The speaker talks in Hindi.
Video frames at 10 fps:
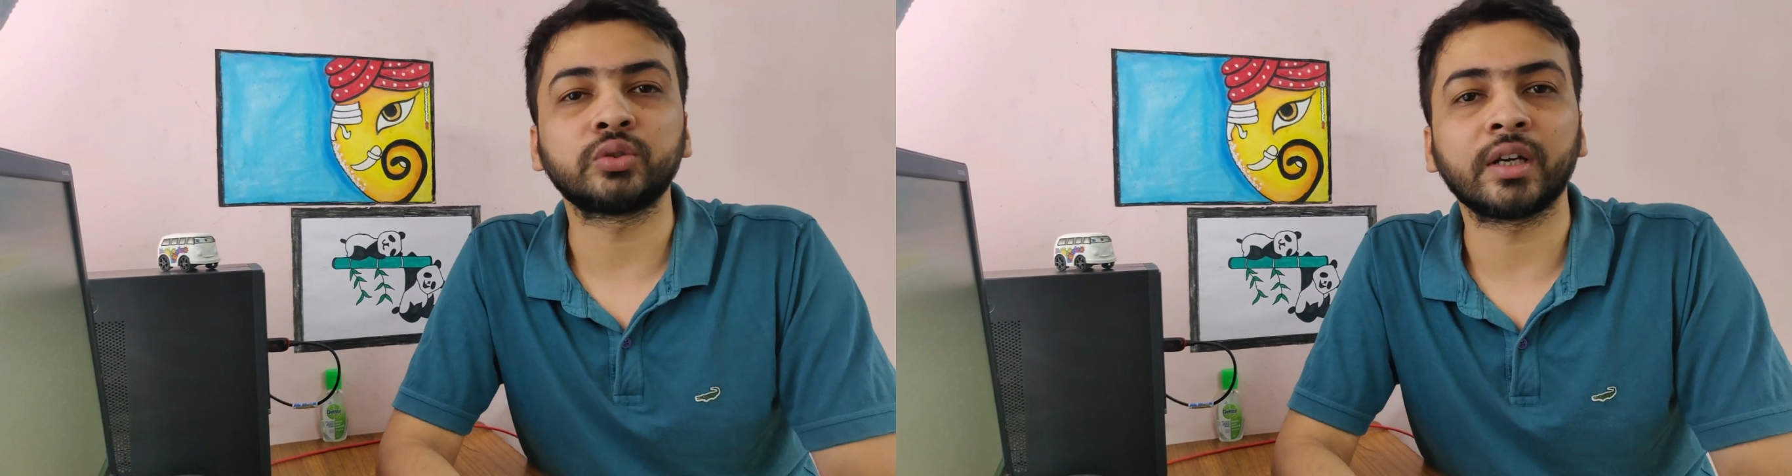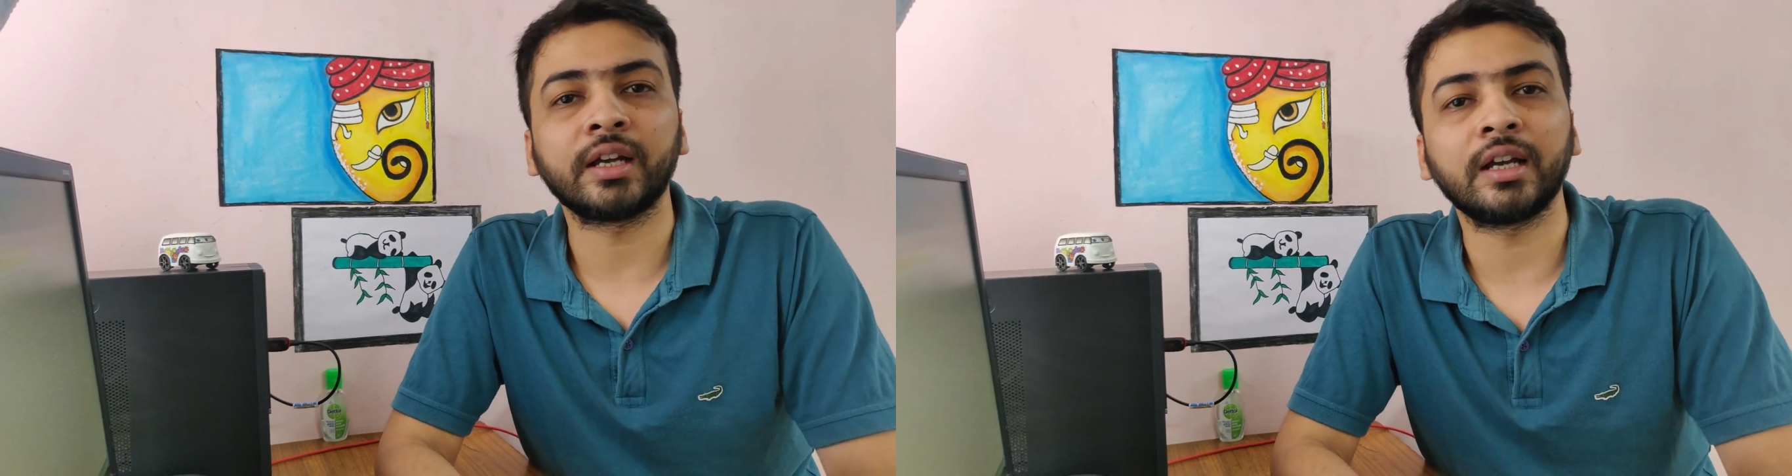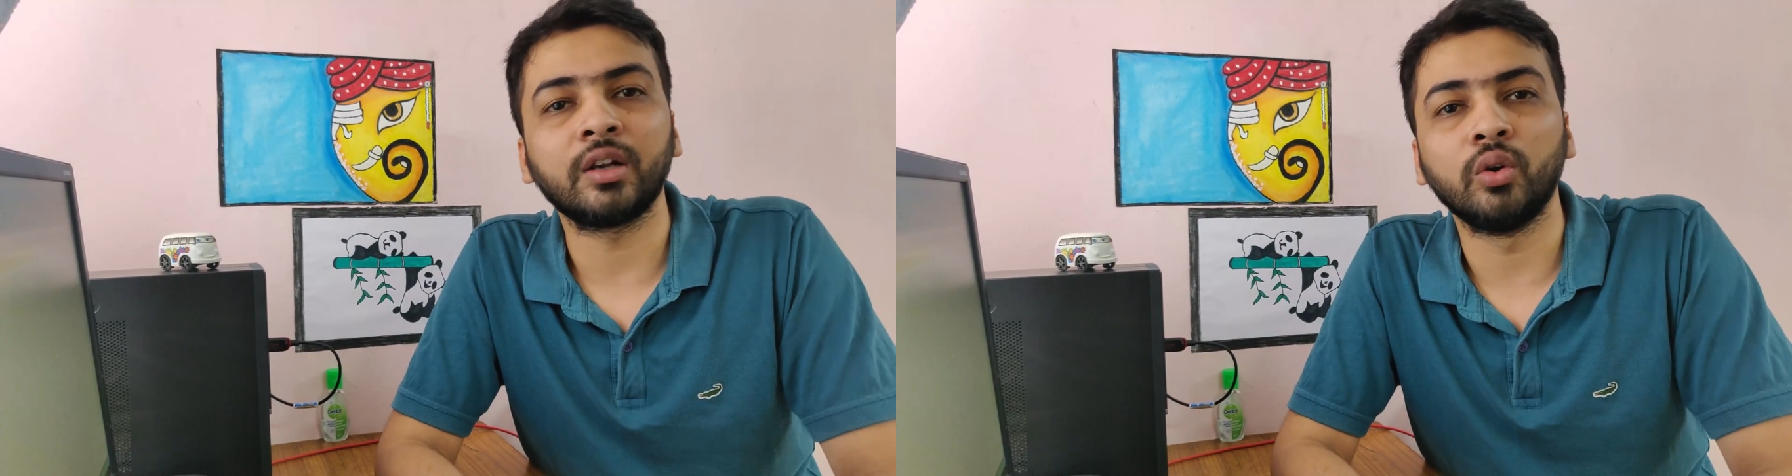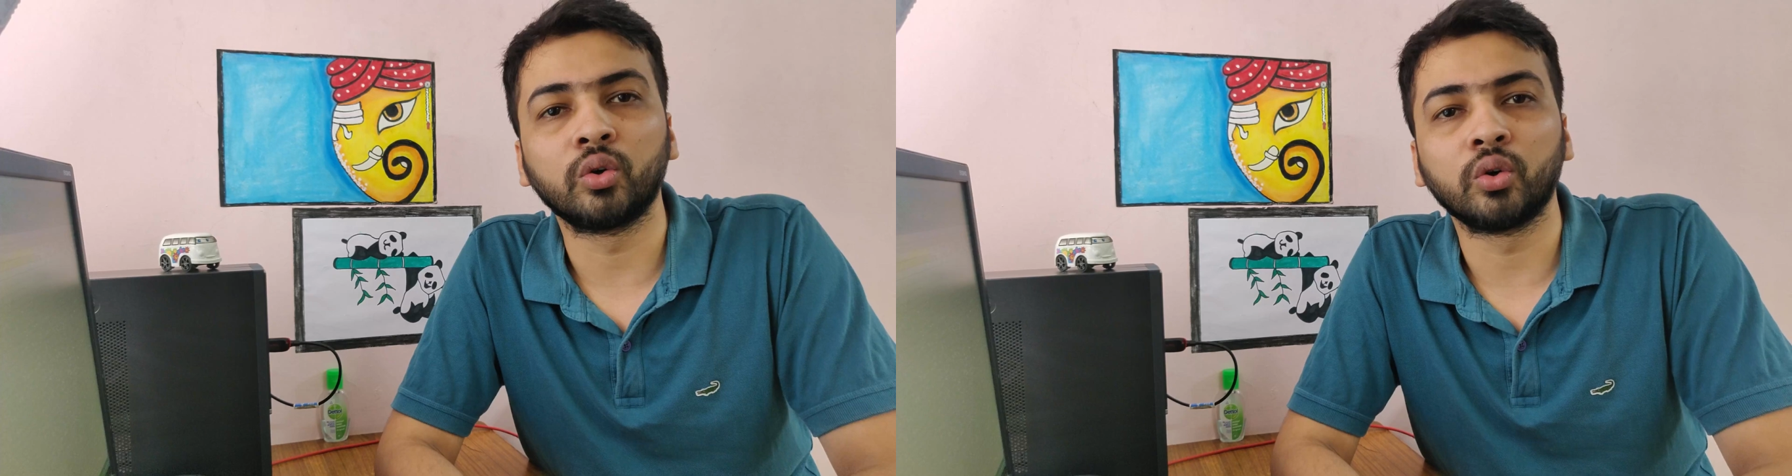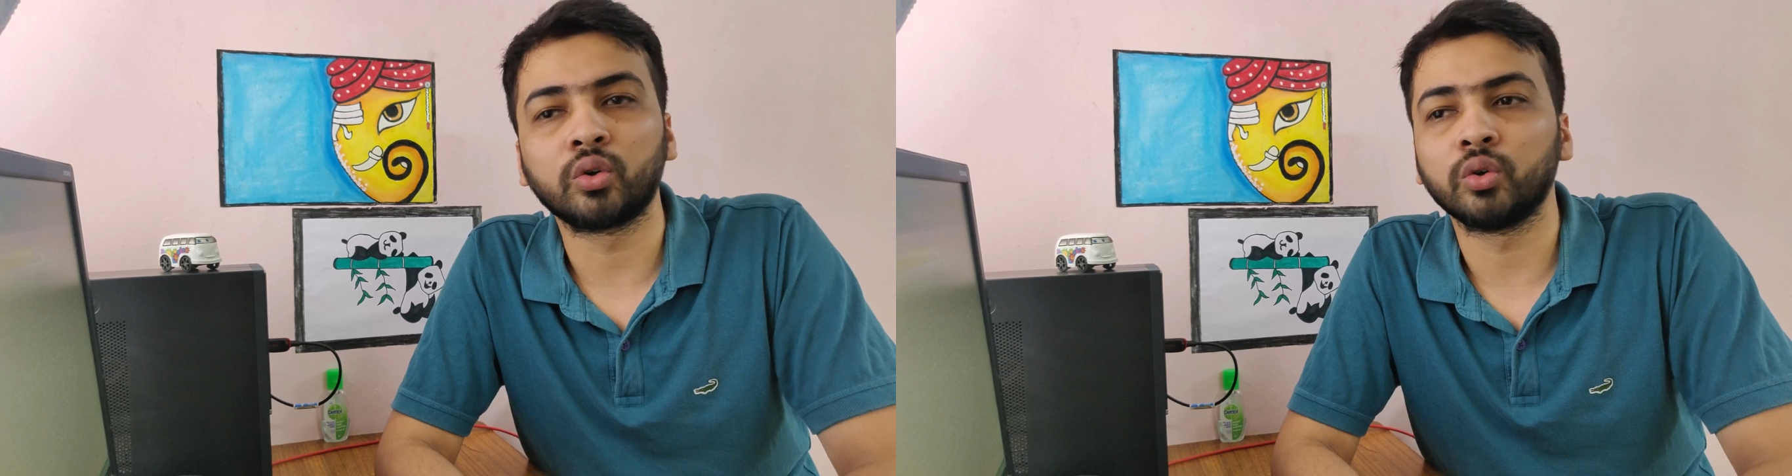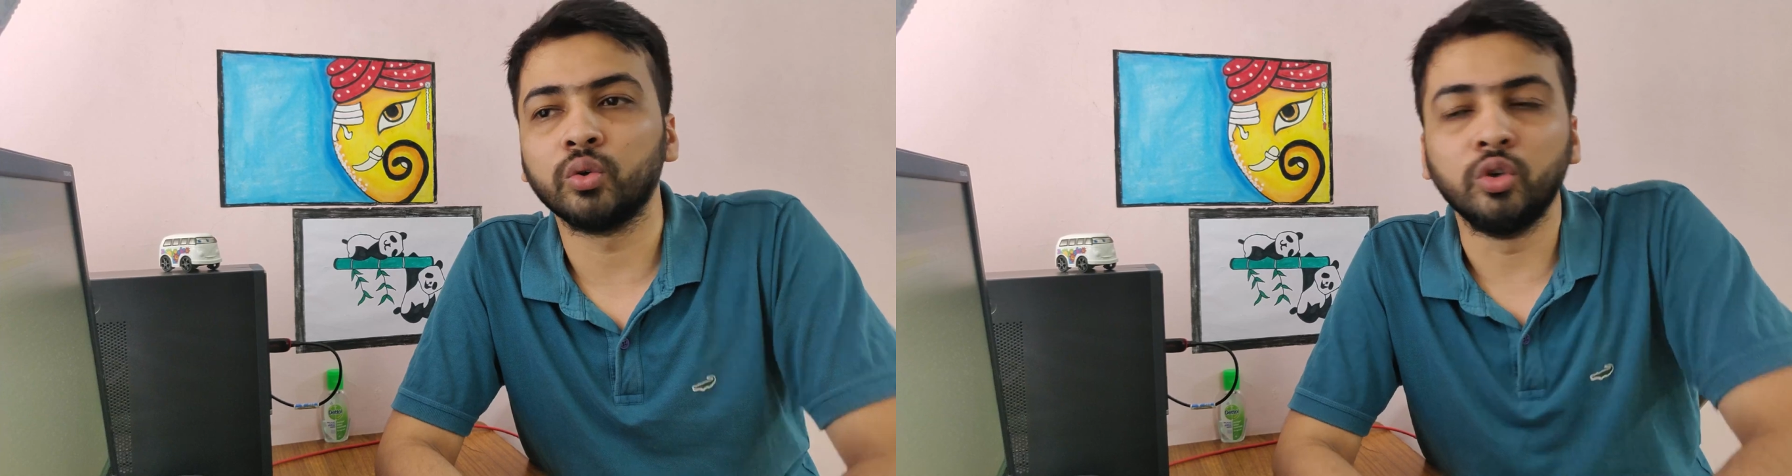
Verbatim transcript: चुके हैं लोगों को